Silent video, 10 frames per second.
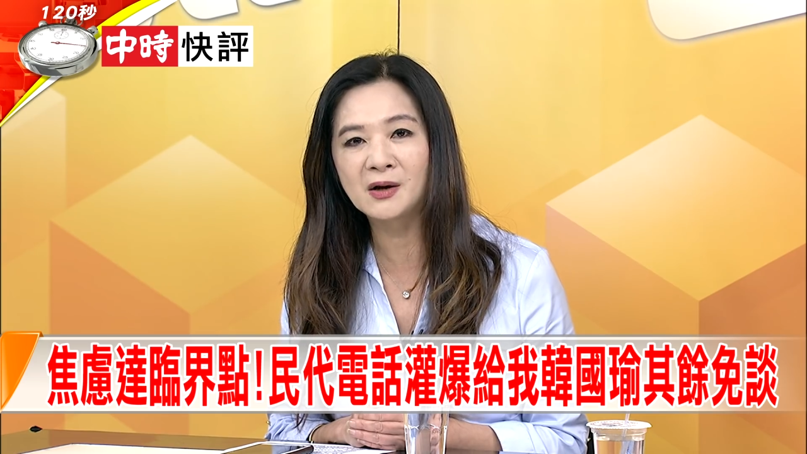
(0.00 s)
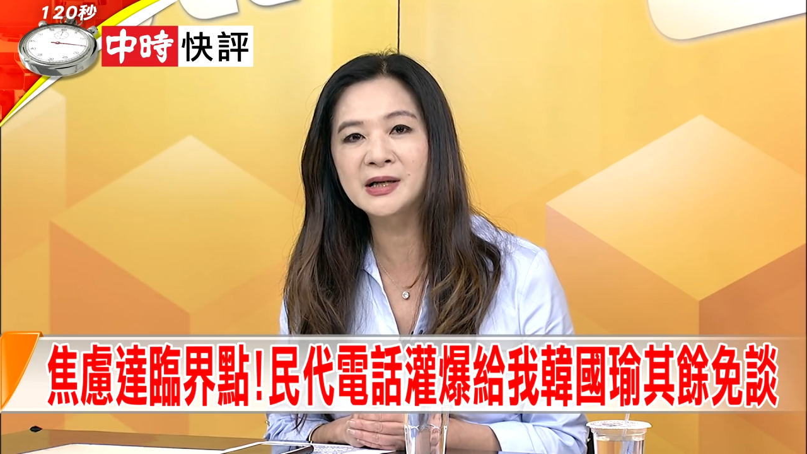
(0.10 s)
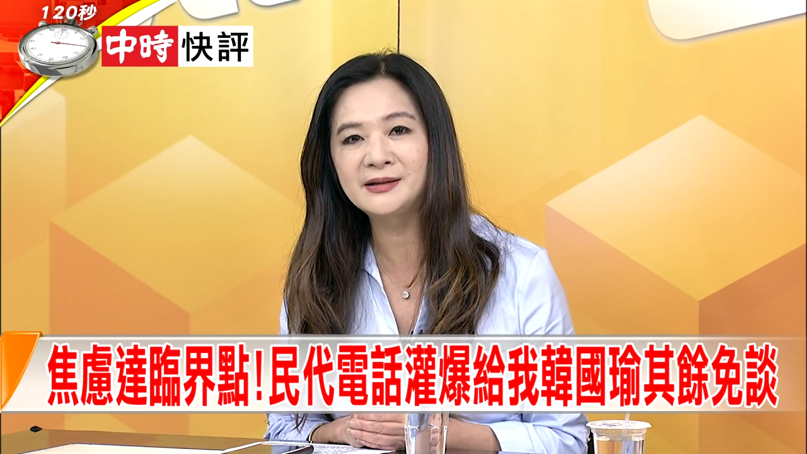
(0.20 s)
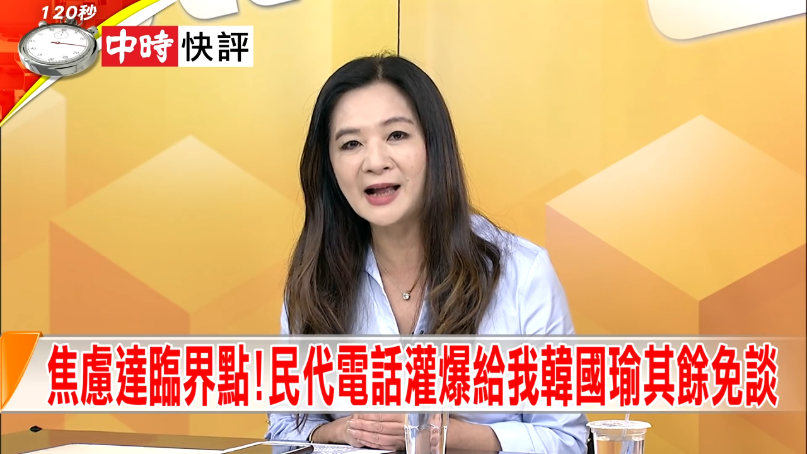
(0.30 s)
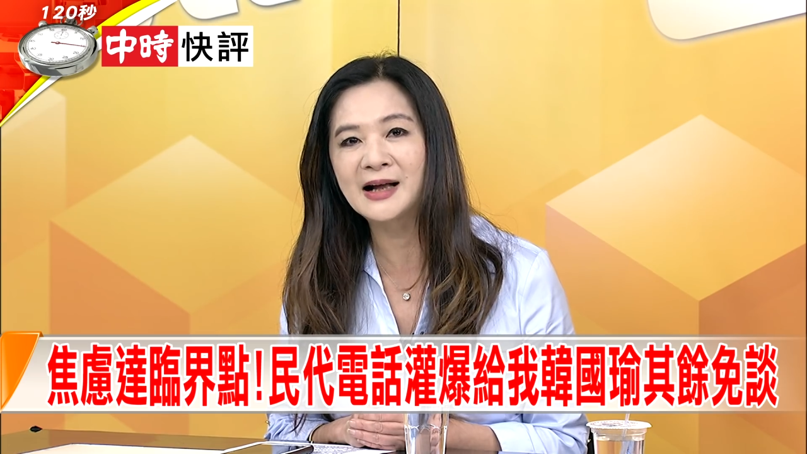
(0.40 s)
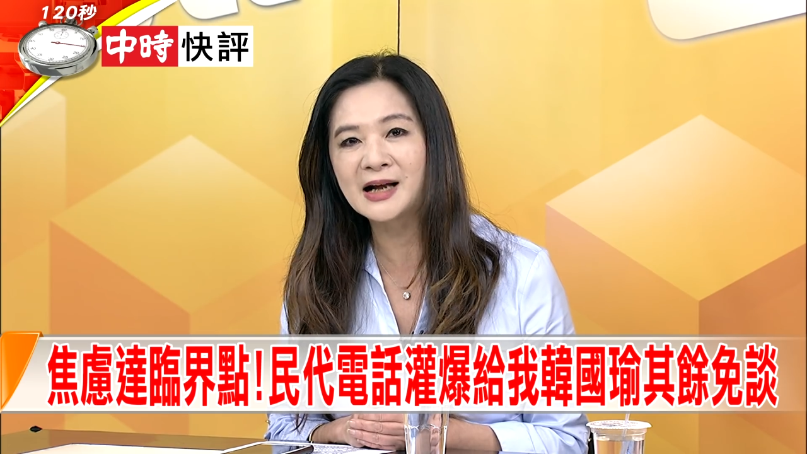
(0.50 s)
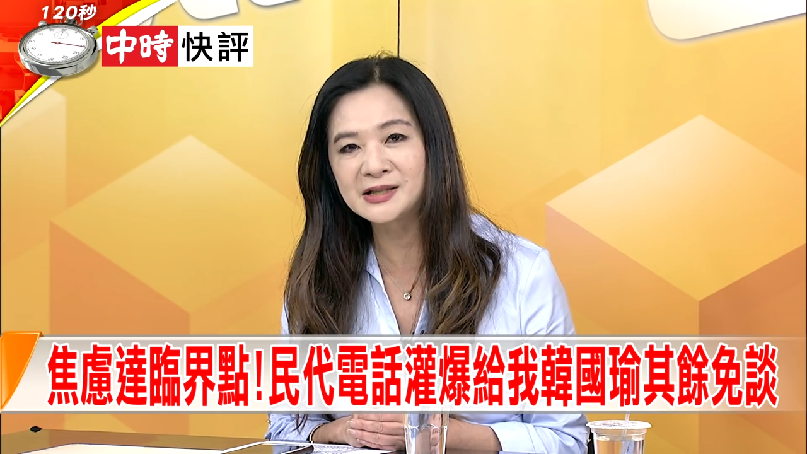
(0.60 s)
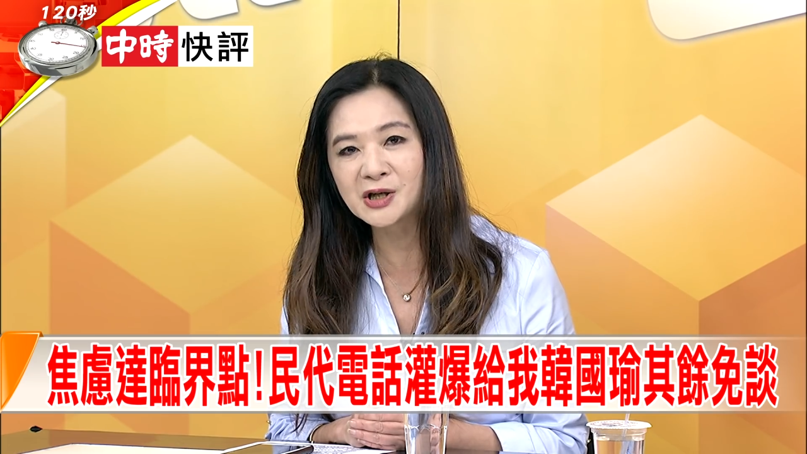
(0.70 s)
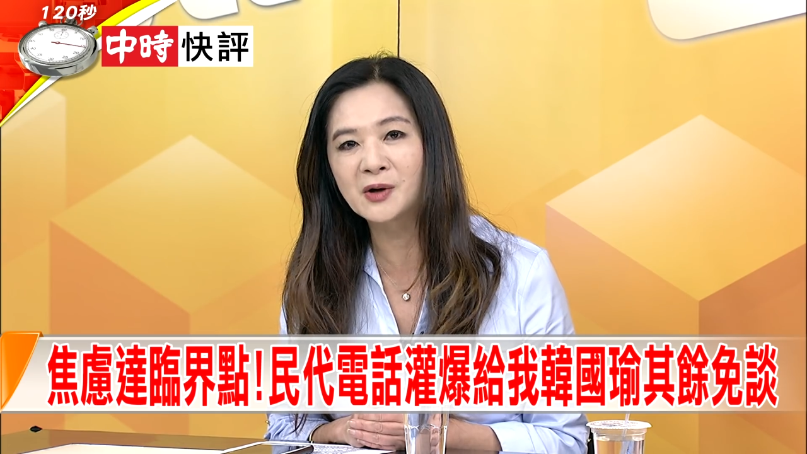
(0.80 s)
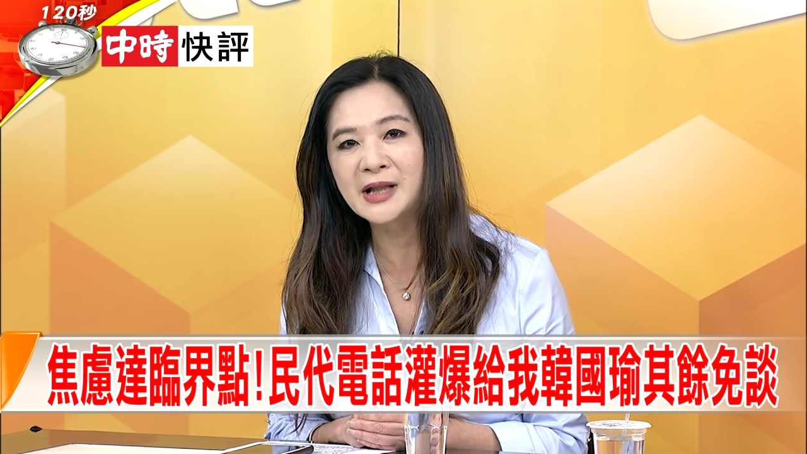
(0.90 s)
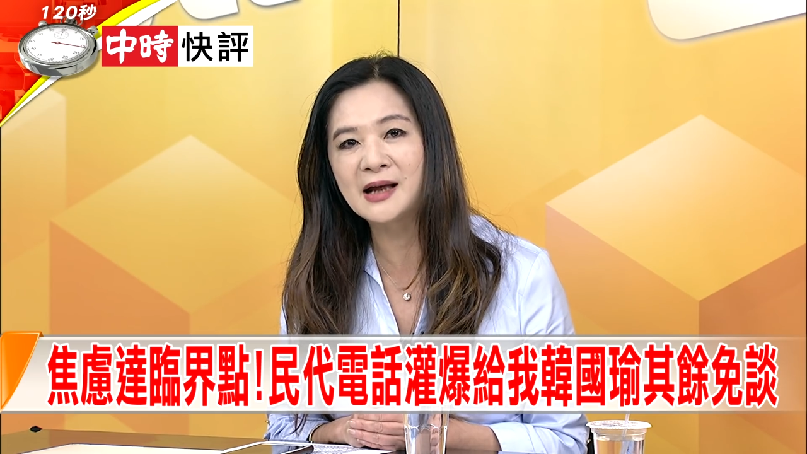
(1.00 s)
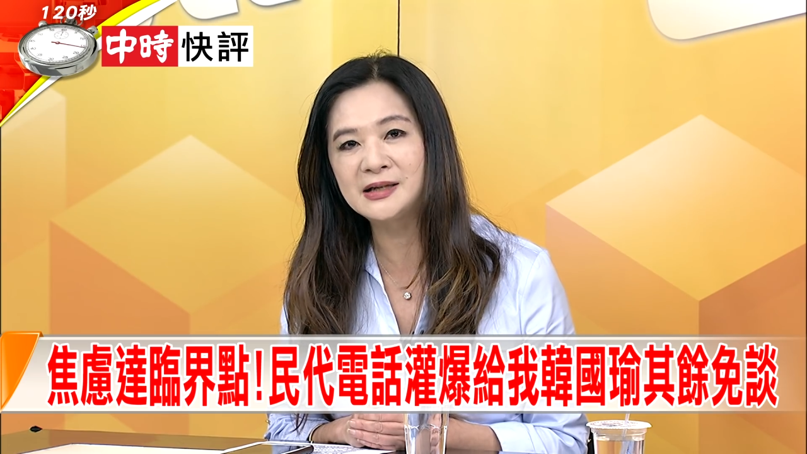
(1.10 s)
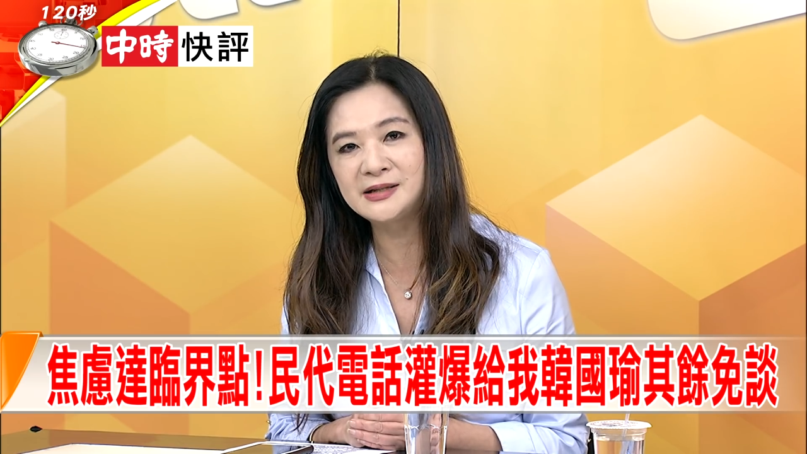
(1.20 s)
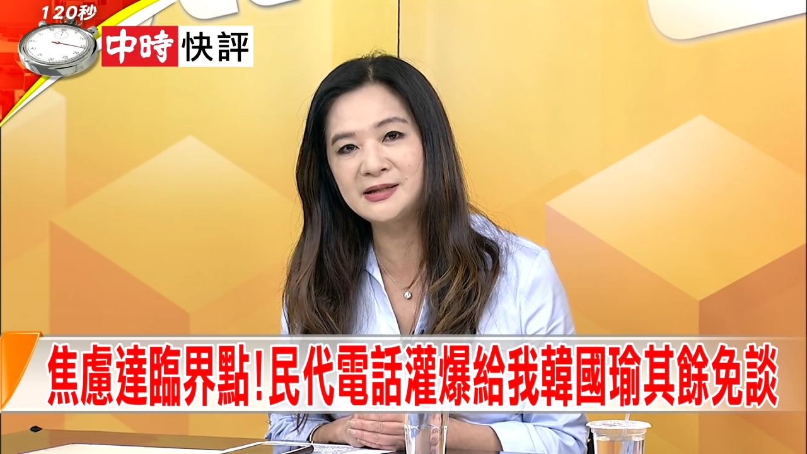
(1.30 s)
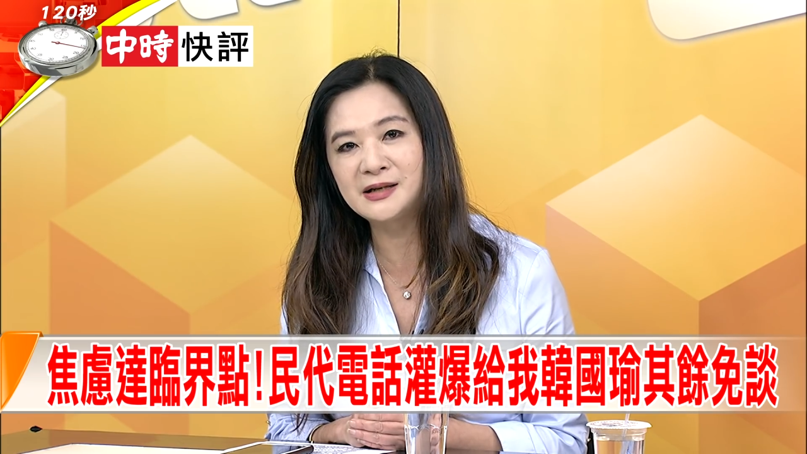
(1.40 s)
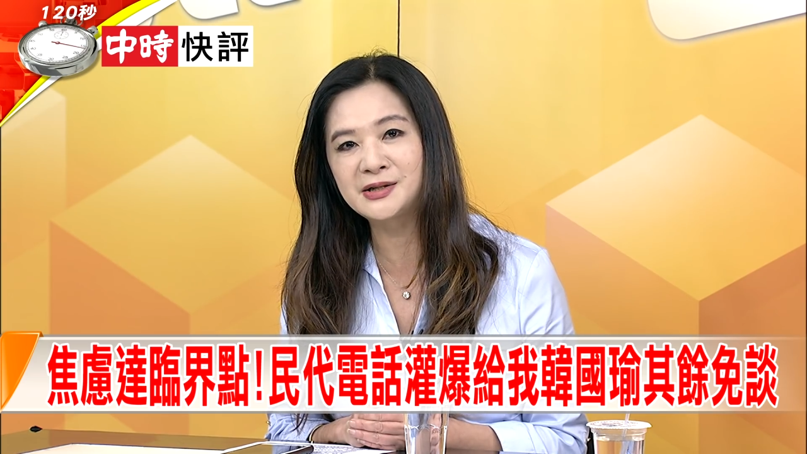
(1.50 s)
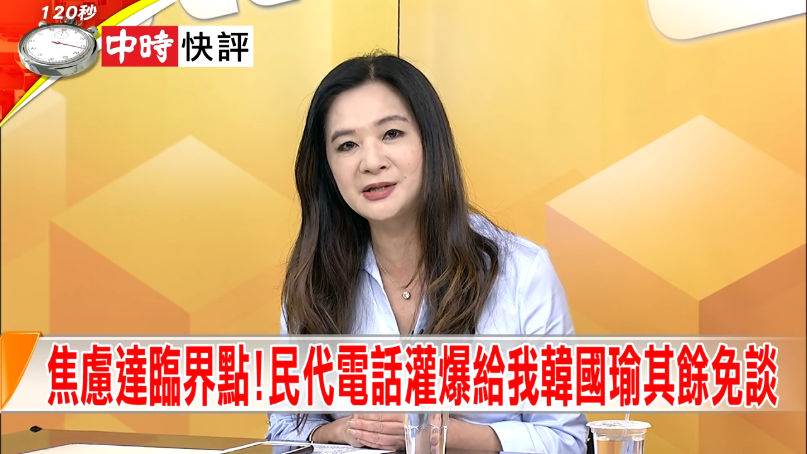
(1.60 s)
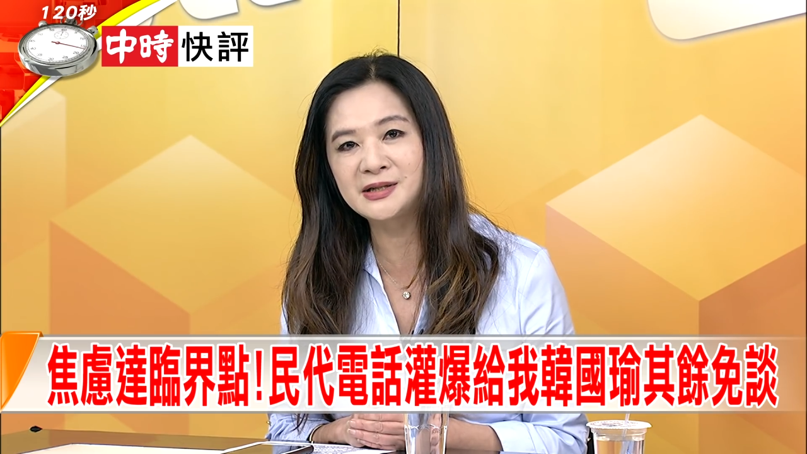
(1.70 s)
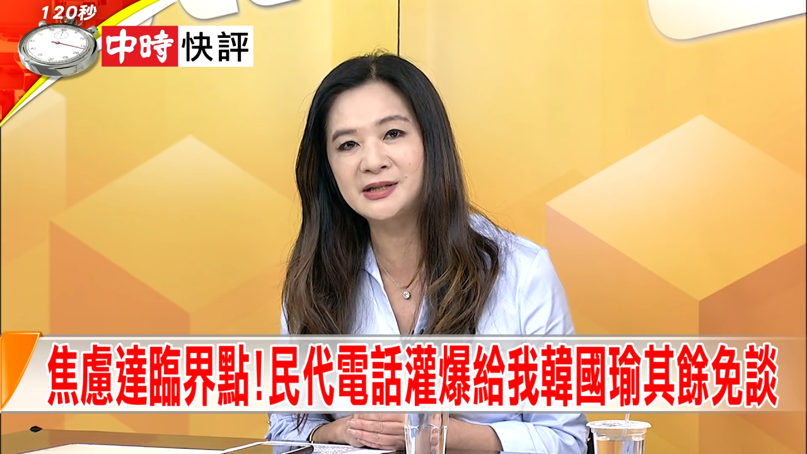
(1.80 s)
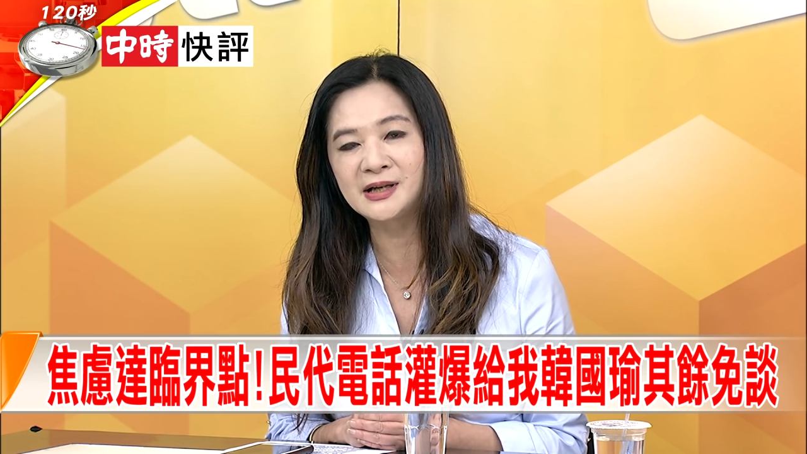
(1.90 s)
要跟大家交代的一件
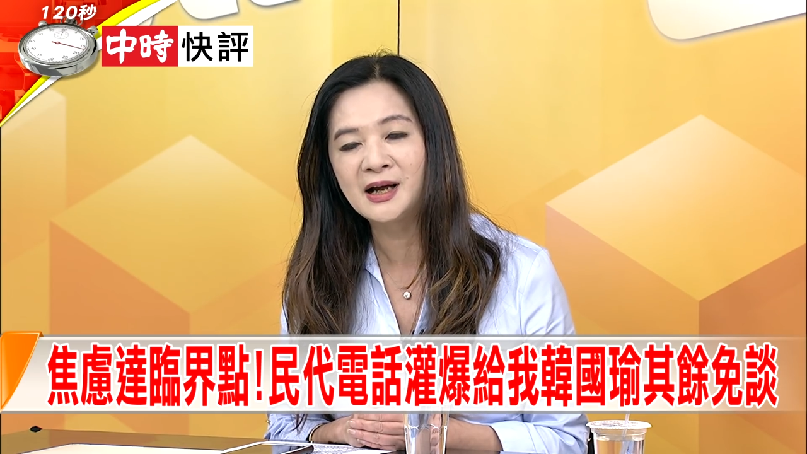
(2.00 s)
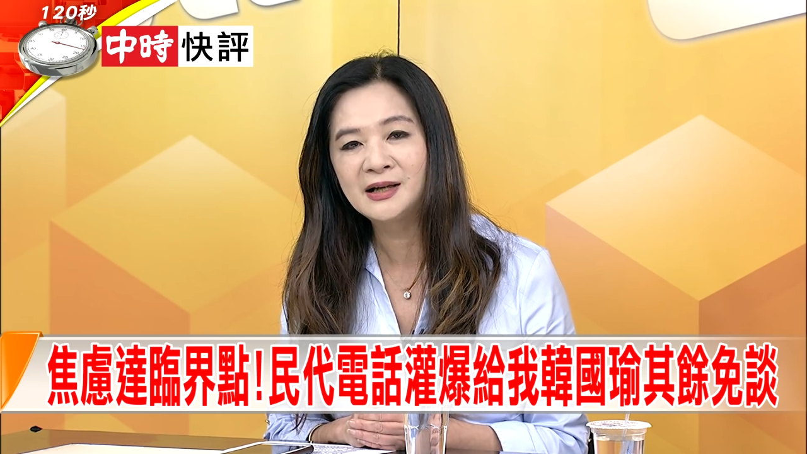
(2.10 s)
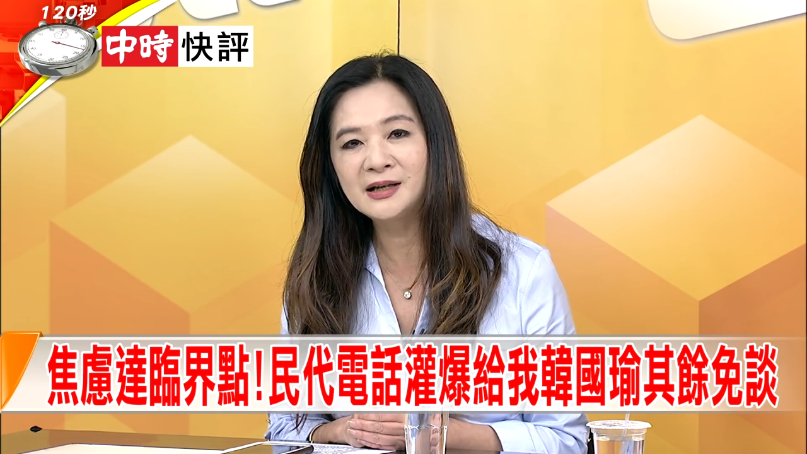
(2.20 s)
事情。